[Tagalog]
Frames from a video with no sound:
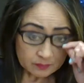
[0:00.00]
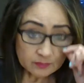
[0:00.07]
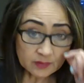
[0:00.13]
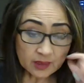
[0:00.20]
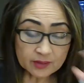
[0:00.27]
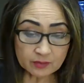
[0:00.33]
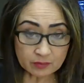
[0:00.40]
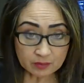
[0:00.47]

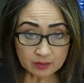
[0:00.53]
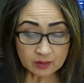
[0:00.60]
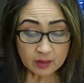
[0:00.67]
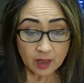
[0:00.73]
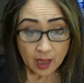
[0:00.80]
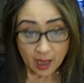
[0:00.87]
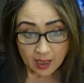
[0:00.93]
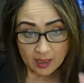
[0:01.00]
Ngayon,
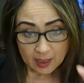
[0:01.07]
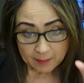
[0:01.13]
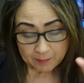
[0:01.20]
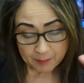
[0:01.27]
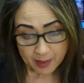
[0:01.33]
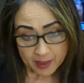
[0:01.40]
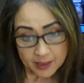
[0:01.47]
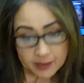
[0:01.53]
alam
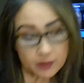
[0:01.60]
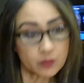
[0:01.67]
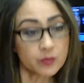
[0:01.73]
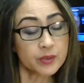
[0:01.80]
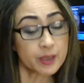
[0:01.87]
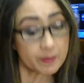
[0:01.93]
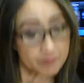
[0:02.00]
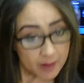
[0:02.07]
ba ni
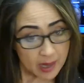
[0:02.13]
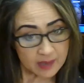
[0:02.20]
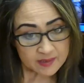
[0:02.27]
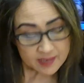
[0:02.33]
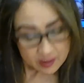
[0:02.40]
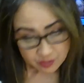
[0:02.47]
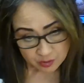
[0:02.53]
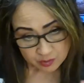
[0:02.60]
Kuya Bal
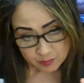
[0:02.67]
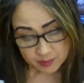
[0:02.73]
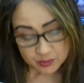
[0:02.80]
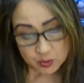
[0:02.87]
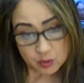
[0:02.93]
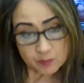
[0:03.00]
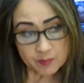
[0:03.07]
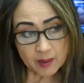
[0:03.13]
Santos
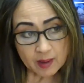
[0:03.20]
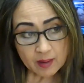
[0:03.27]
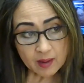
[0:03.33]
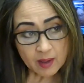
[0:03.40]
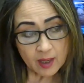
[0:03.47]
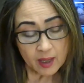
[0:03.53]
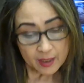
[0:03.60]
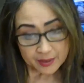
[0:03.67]
Matubang
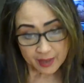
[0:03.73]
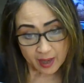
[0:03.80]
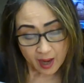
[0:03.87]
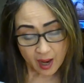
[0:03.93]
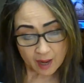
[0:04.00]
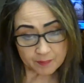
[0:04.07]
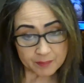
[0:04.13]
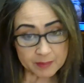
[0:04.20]

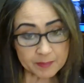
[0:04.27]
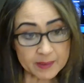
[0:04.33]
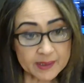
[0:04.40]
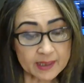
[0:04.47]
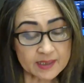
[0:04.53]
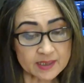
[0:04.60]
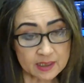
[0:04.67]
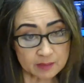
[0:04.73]
na ang
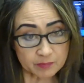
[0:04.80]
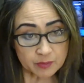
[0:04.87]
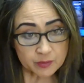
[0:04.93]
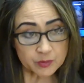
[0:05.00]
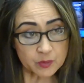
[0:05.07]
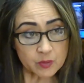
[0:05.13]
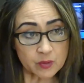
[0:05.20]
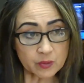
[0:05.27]
bibigkasin mo
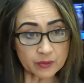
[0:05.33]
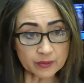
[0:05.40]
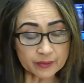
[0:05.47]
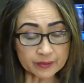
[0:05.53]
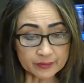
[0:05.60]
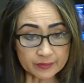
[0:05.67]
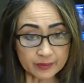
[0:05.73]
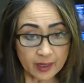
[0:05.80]
doon
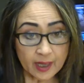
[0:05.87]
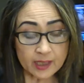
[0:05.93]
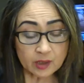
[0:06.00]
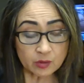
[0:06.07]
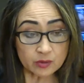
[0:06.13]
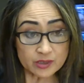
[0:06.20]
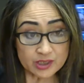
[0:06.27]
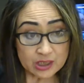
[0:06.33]
ay
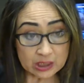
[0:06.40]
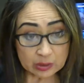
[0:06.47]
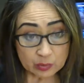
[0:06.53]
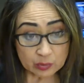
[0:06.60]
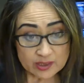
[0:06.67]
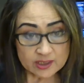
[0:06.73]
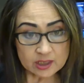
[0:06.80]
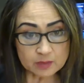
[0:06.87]

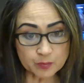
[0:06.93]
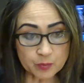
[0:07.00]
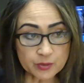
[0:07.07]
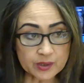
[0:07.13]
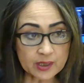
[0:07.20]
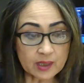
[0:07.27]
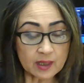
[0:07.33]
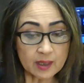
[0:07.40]
consequences po
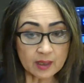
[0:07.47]
yan